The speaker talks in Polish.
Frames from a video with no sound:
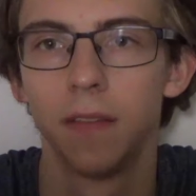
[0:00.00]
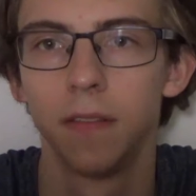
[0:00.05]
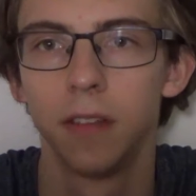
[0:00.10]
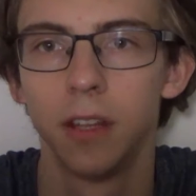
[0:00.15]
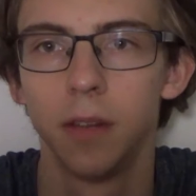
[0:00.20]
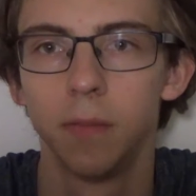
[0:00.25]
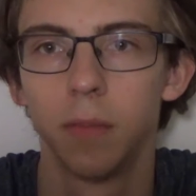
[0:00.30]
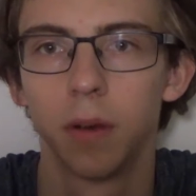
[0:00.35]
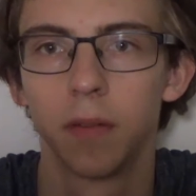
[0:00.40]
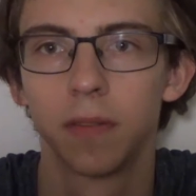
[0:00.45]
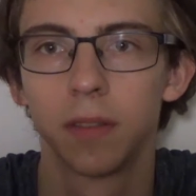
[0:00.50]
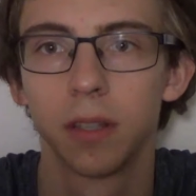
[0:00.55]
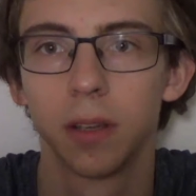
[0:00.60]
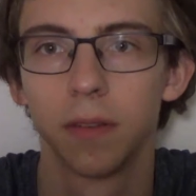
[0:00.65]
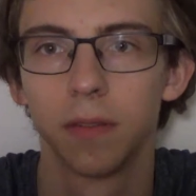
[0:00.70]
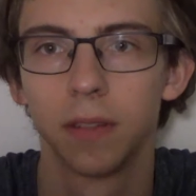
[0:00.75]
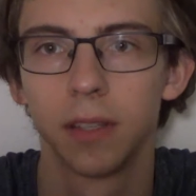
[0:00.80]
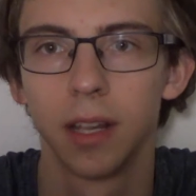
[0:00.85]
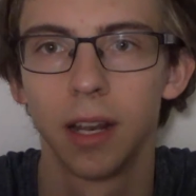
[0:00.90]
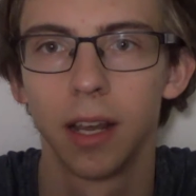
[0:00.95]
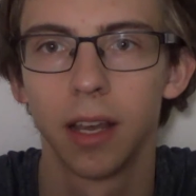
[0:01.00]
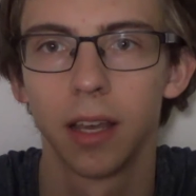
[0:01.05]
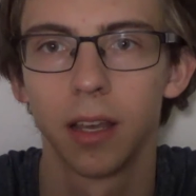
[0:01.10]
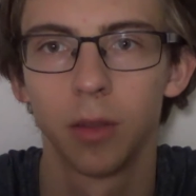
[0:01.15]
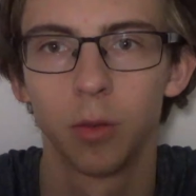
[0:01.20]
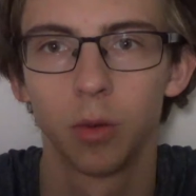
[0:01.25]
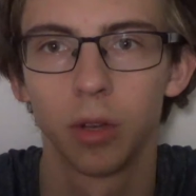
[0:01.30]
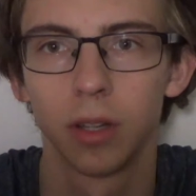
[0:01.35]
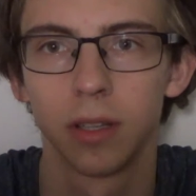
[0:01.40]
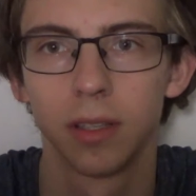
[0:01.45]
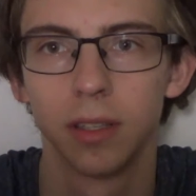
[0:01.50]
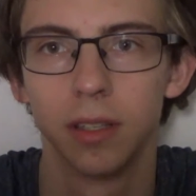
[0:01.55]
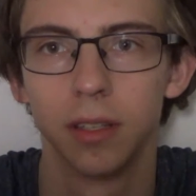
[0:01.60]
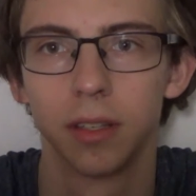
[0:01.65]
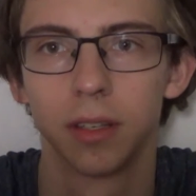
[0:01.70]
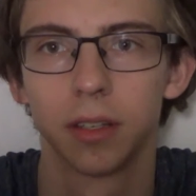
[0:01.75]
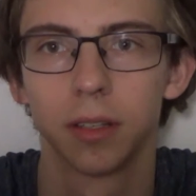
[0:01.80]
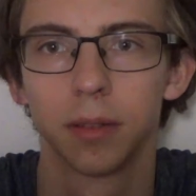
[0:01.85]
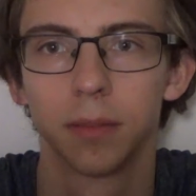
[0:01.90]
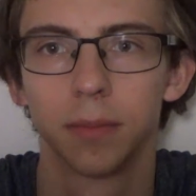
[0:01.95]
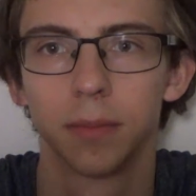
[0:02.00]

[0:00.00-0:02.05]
Film powstał w celach edukacyjnych.